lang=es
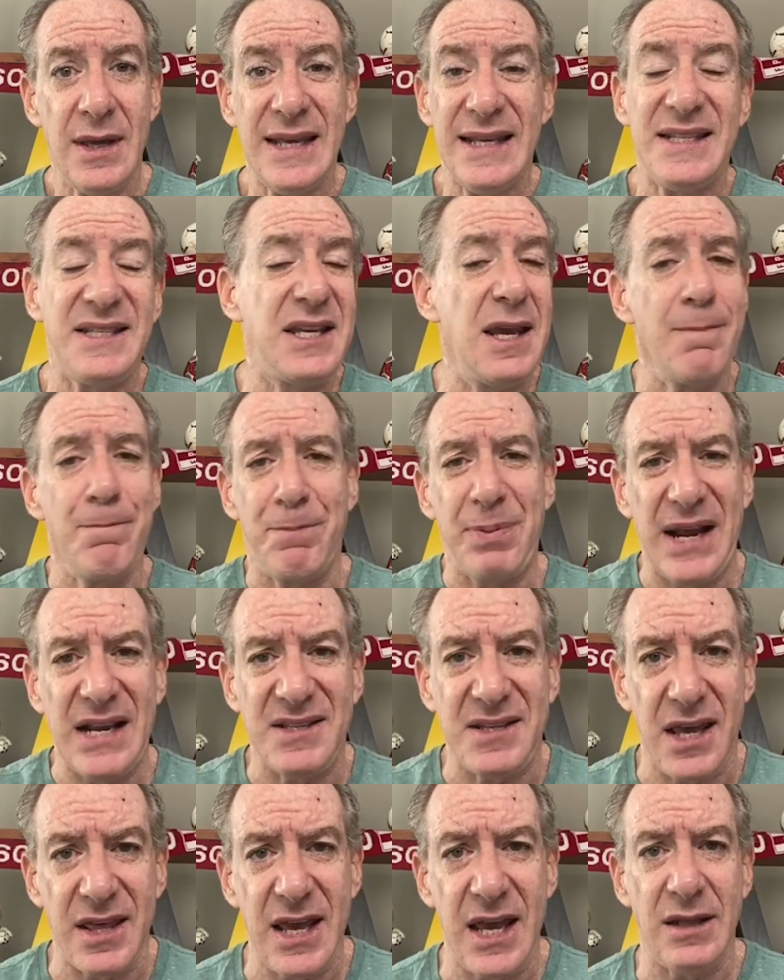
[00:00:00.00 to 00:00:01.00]
sin
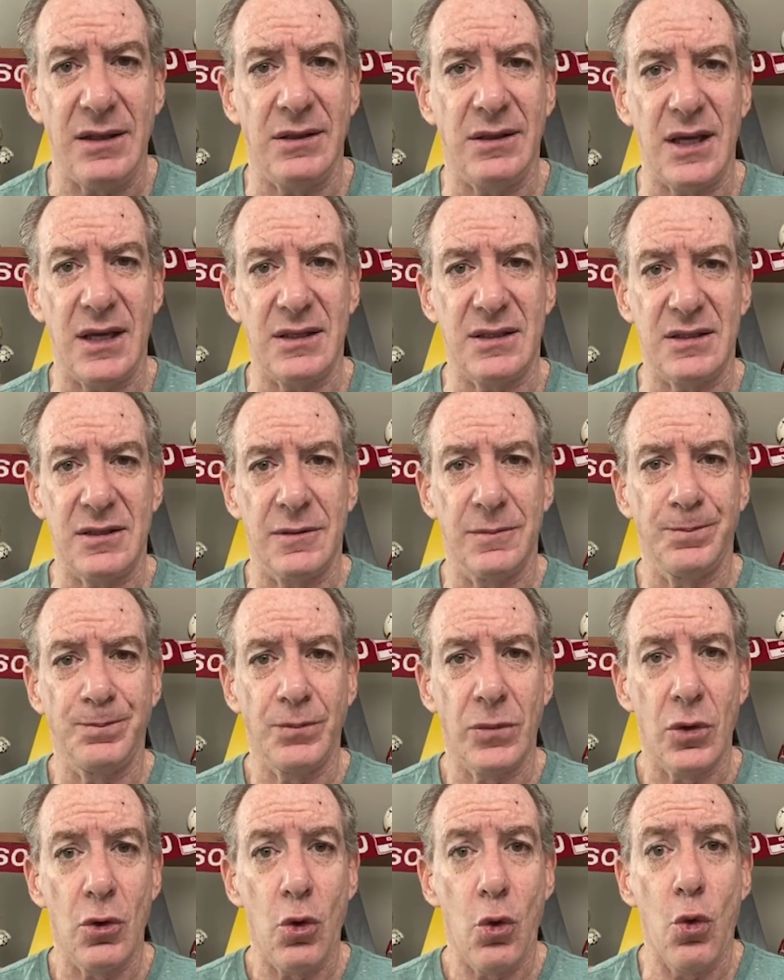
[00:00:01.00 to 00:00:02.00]
precedentes,
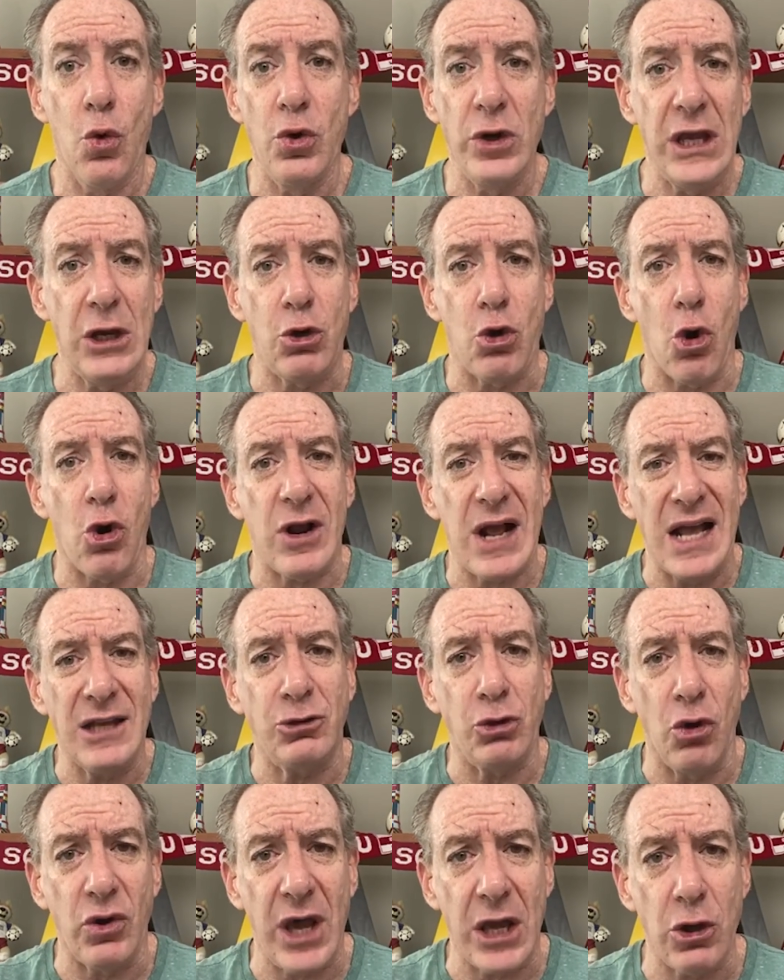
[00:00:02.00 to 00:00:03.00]
único
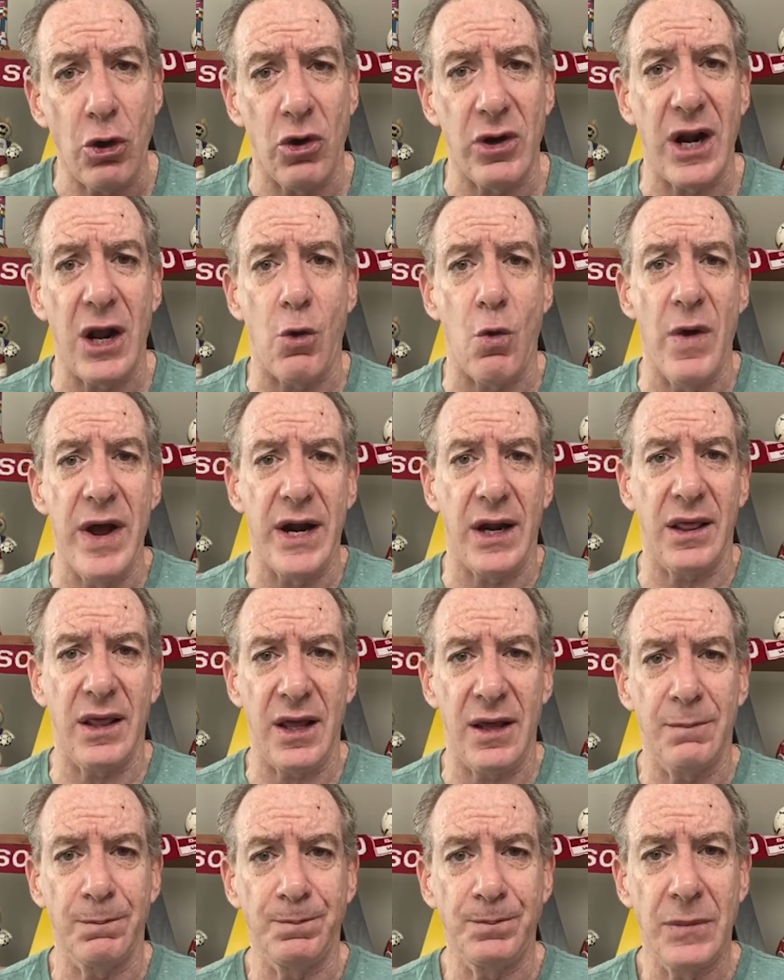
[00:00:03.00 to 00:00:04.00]
caso que yo
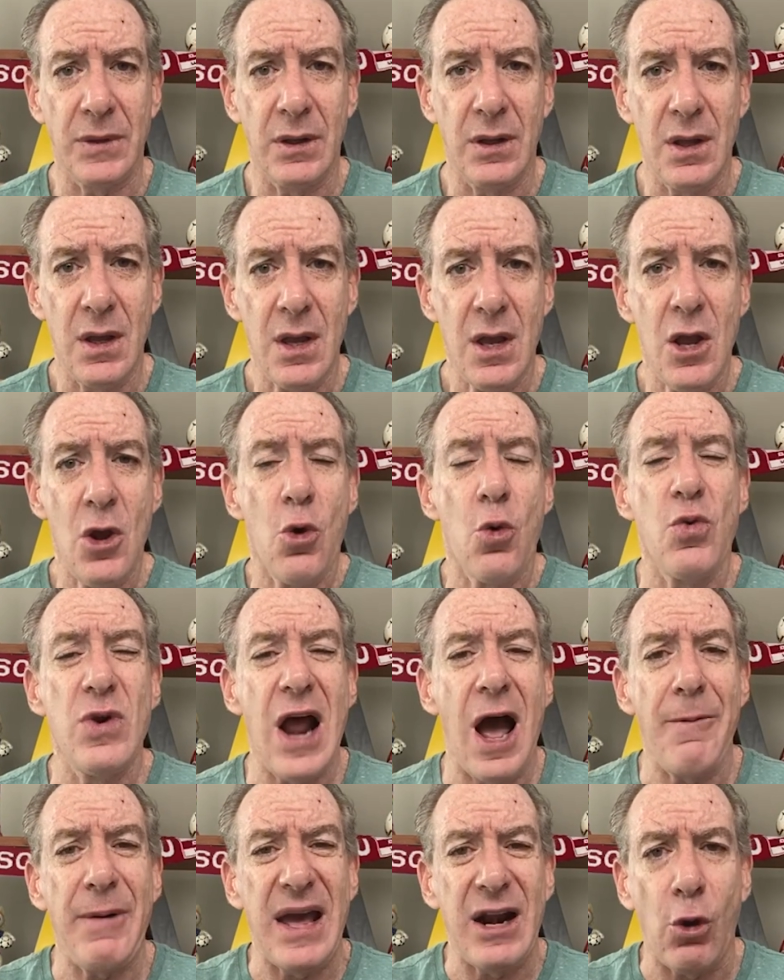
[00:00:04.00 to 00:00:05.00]
recuerde,
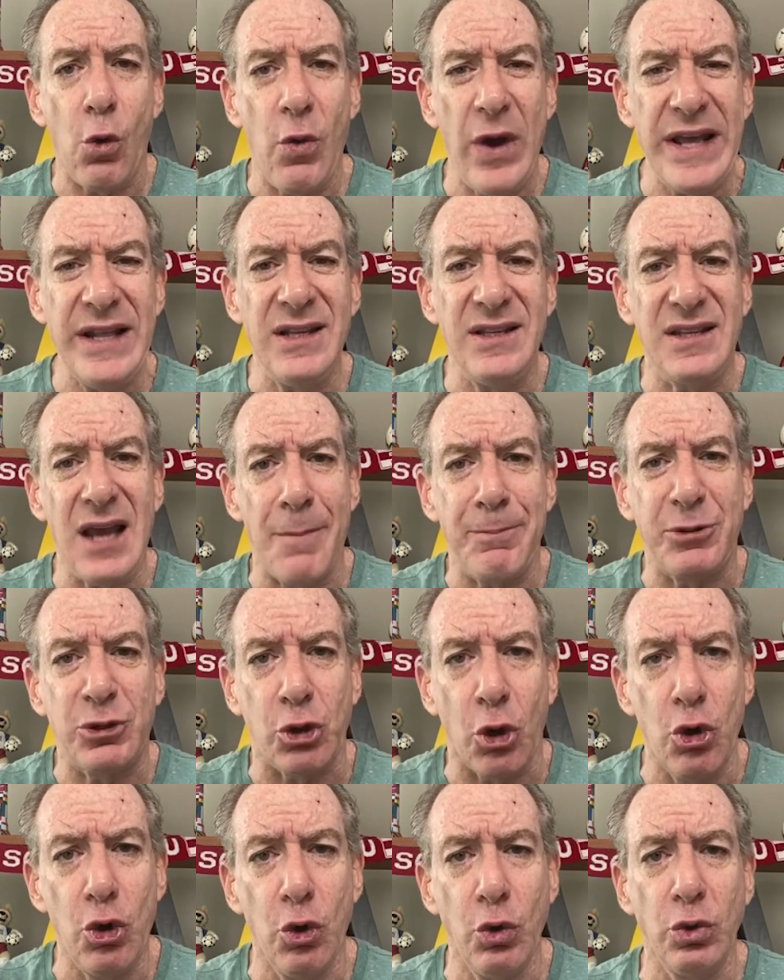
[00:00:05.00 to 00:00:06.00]
una vergüenza
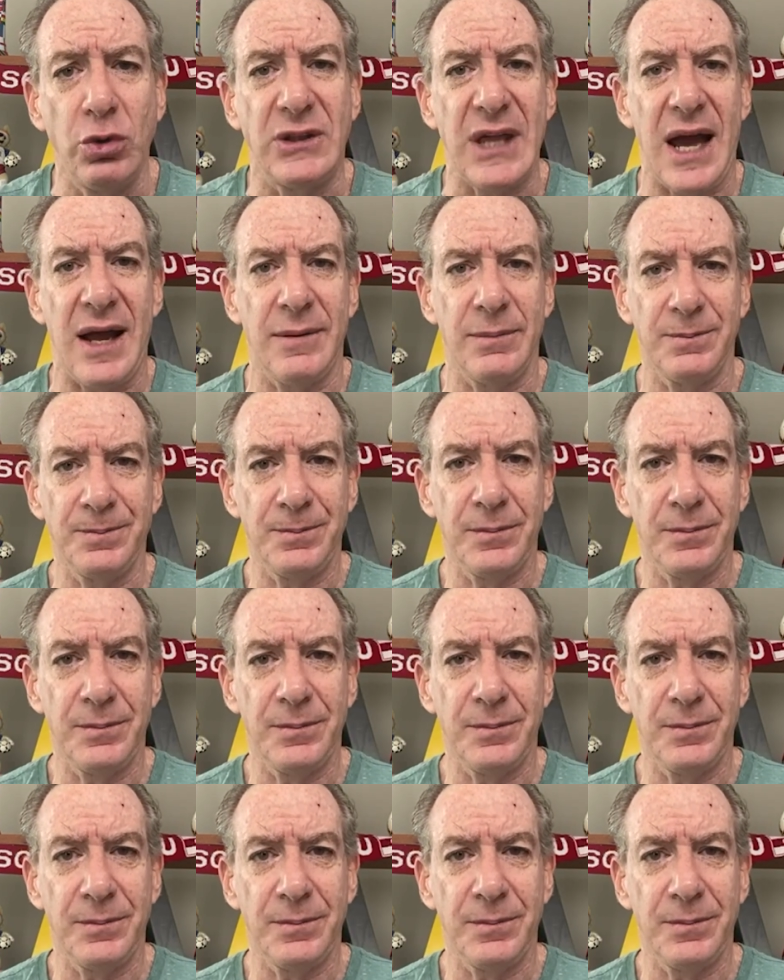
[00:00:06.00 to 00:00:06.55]
absoluta.